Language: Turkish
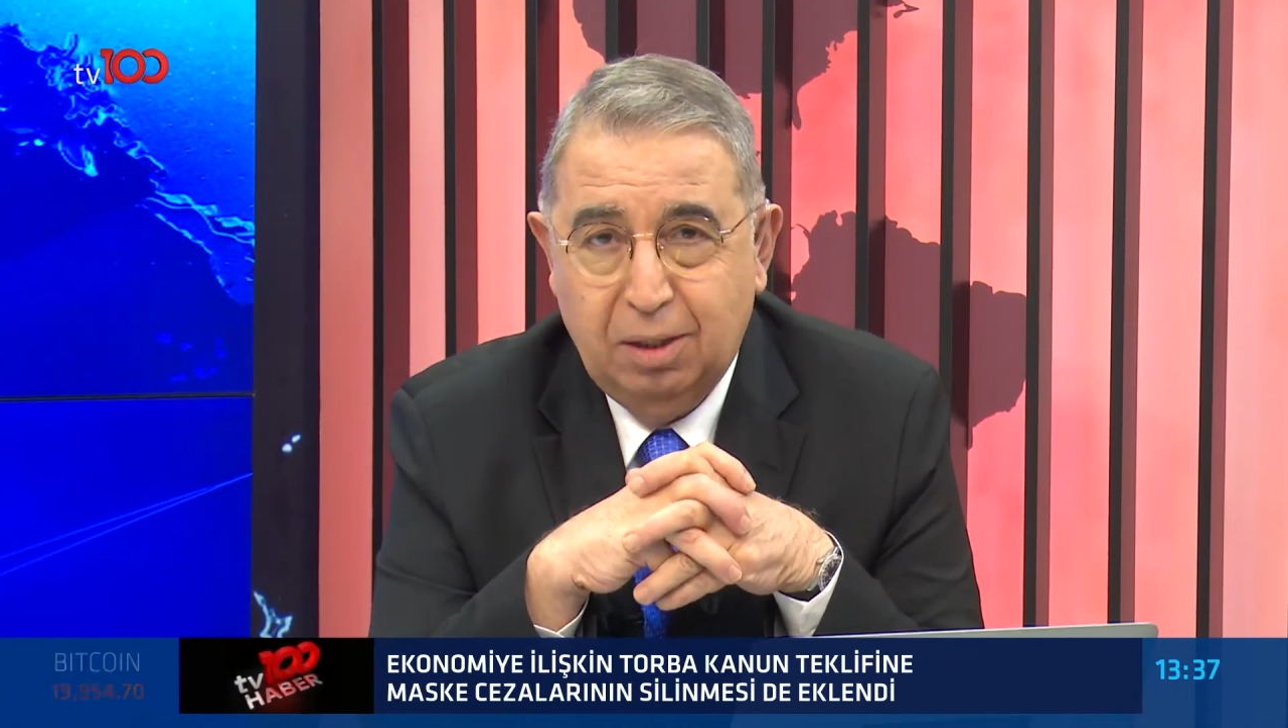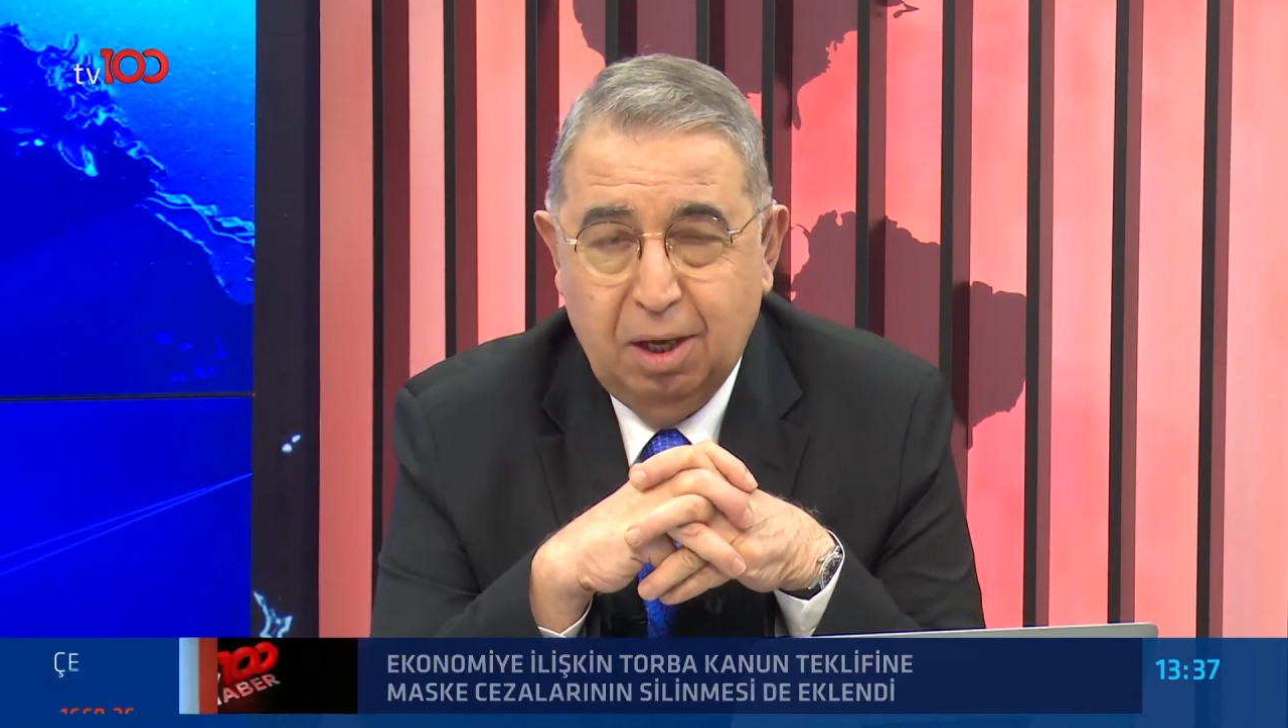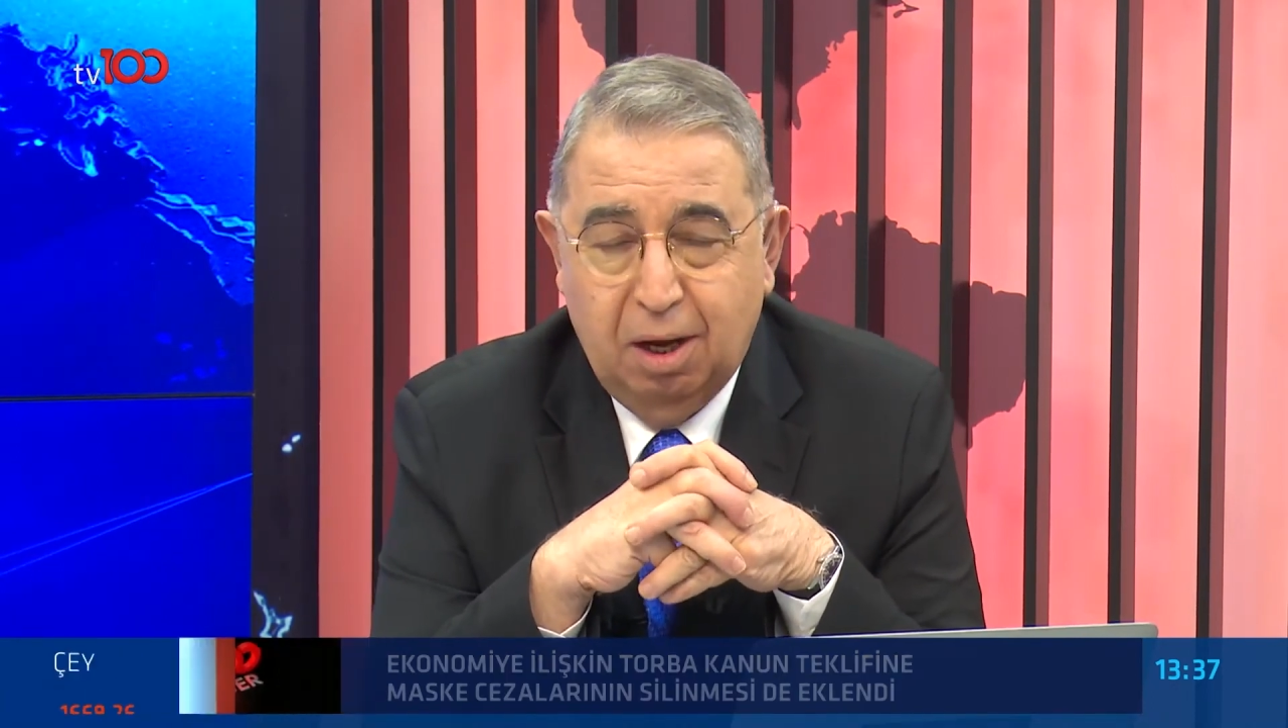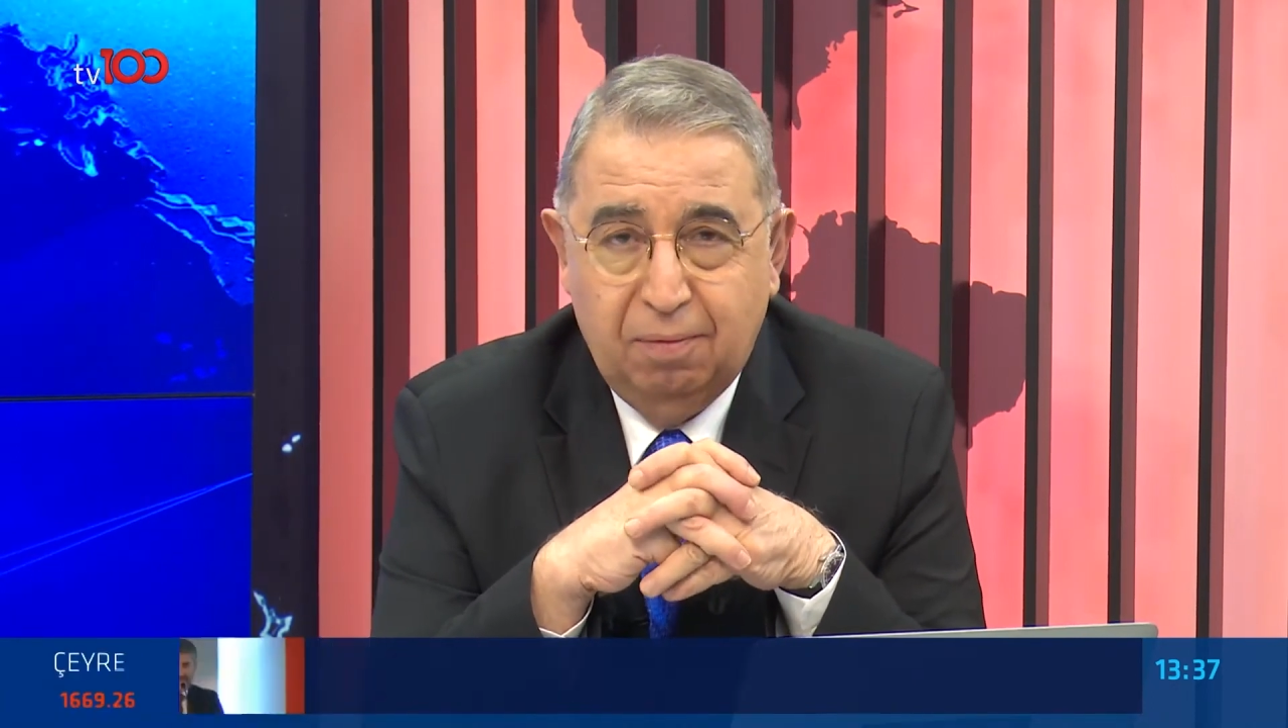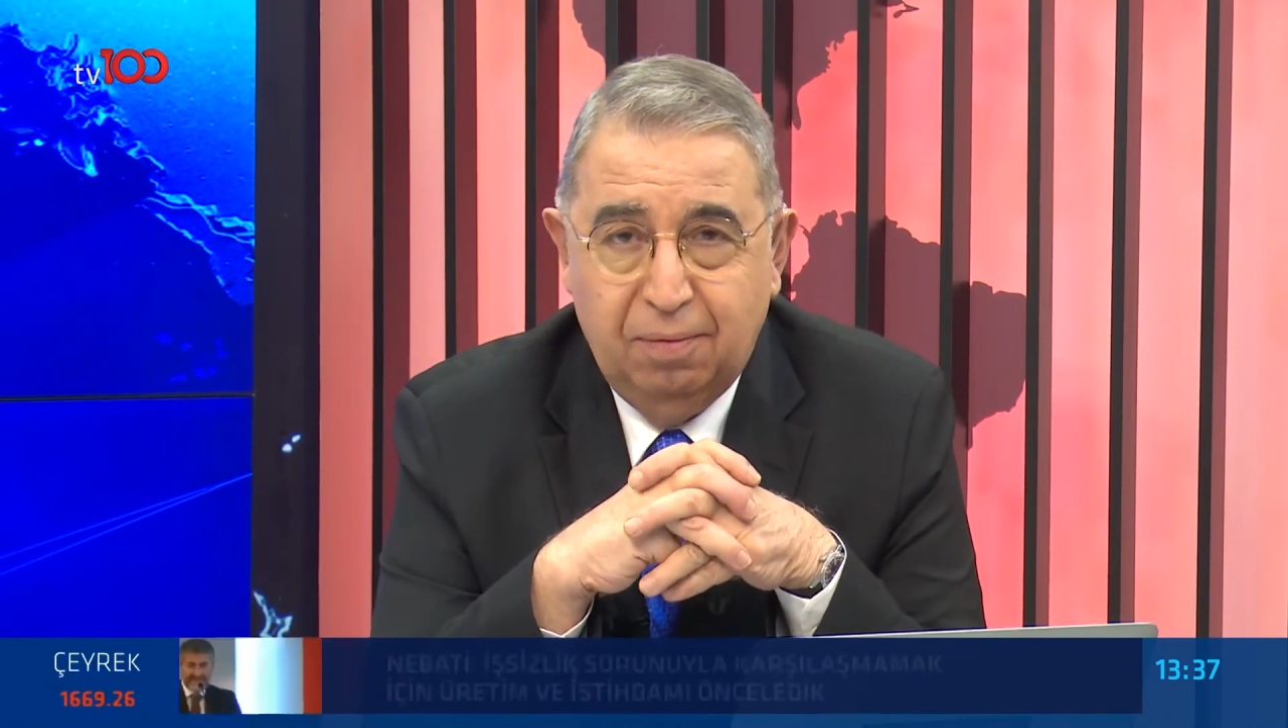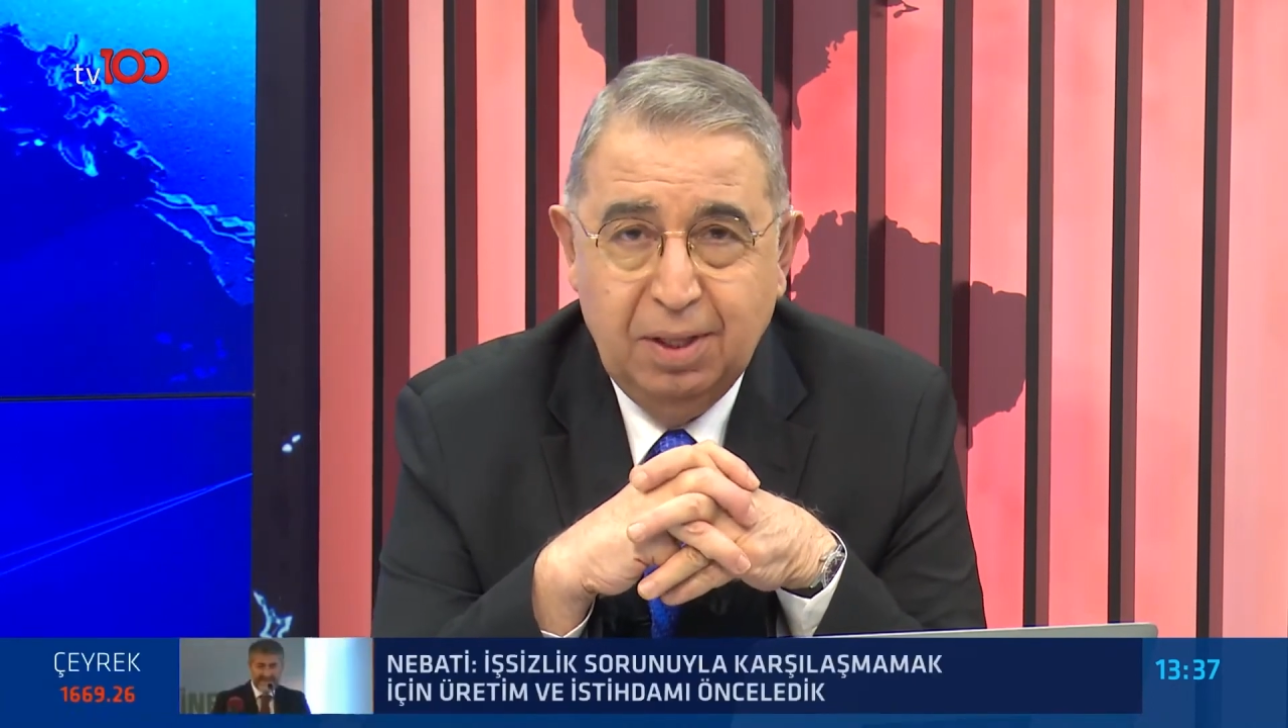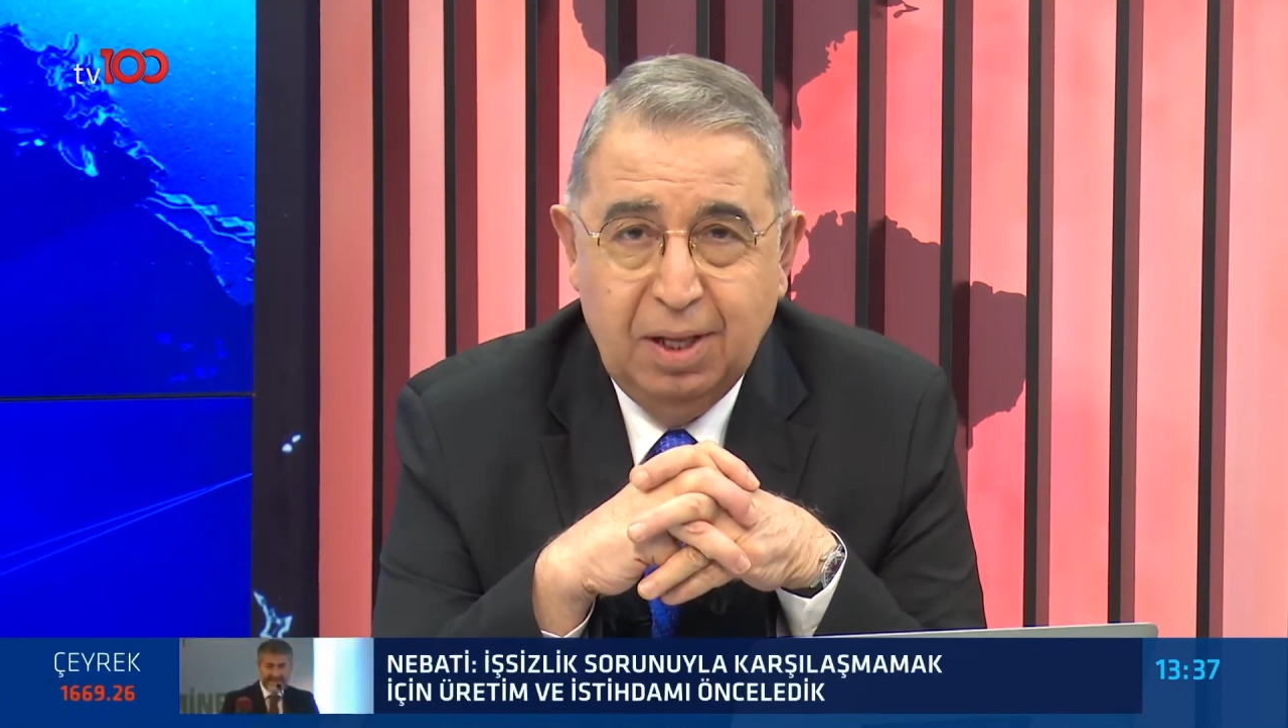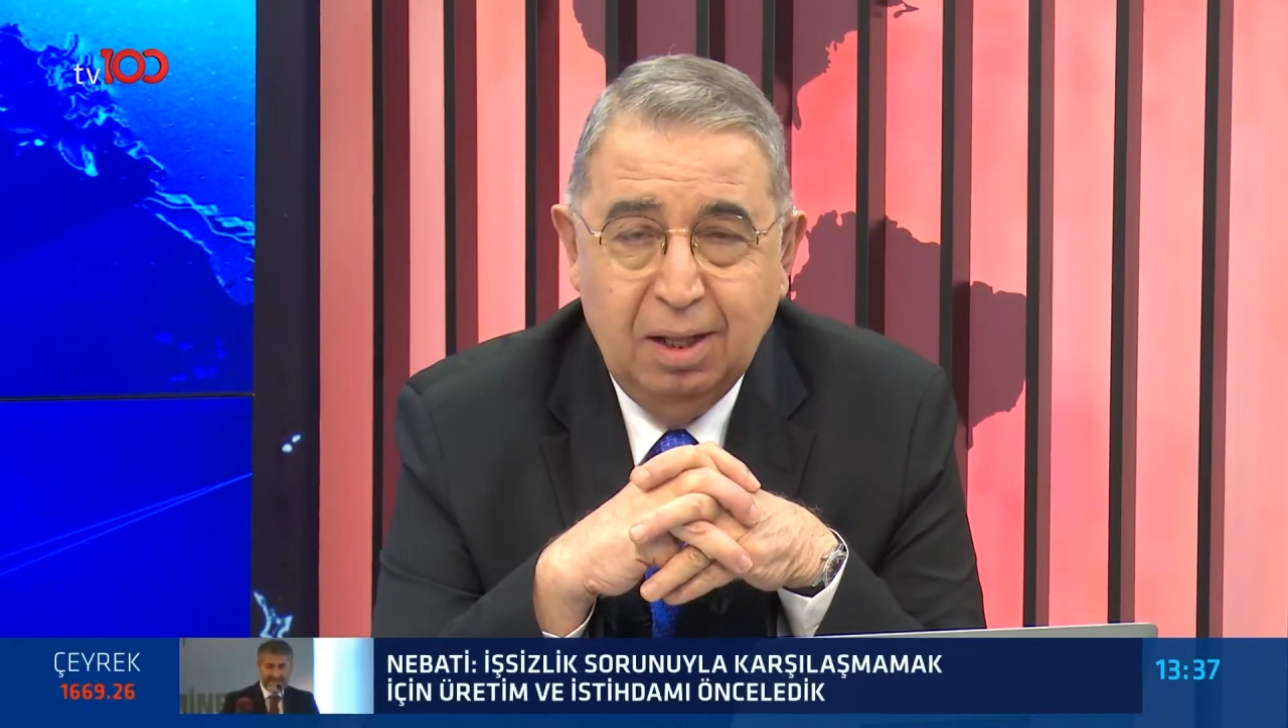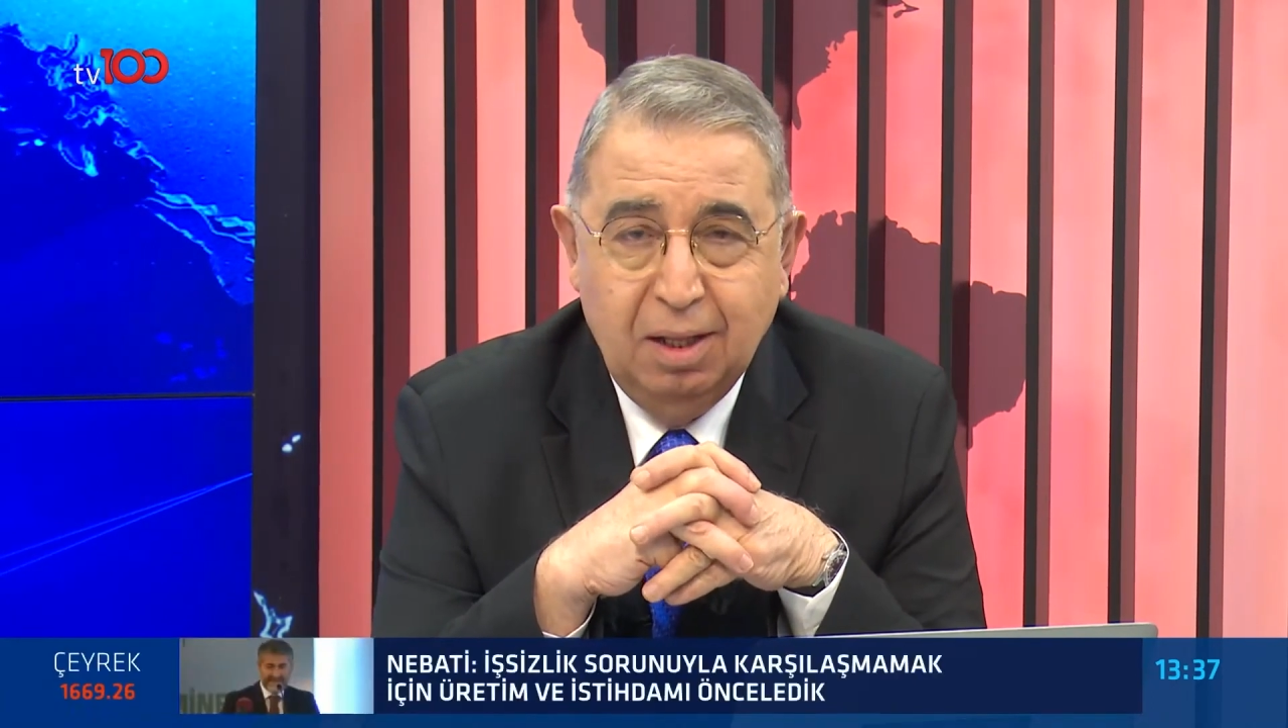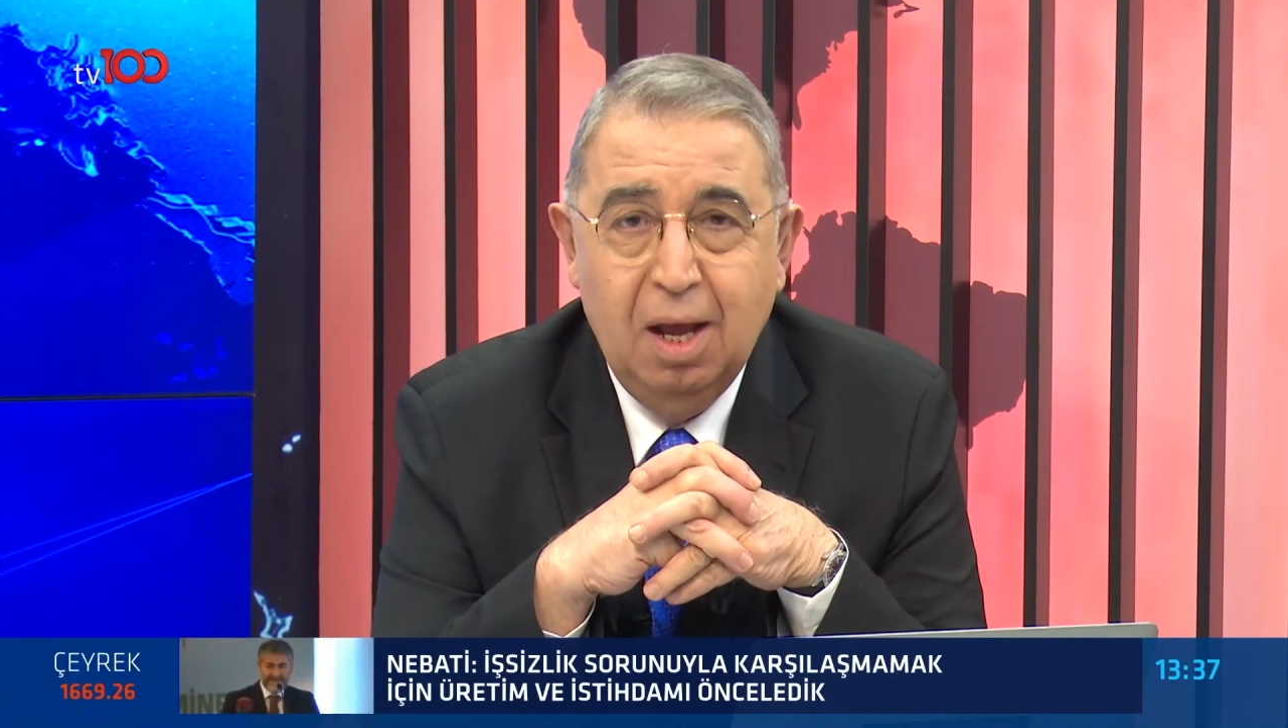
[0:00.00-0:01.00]

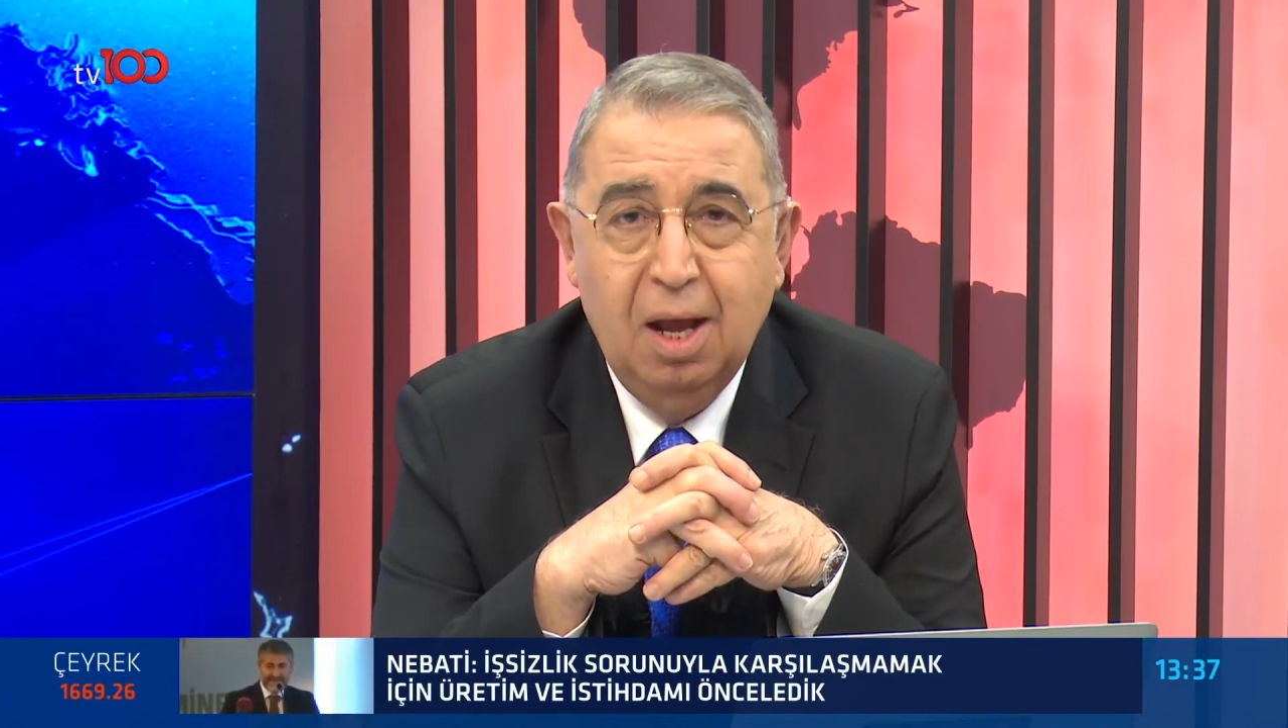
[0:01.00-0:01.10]
tarafından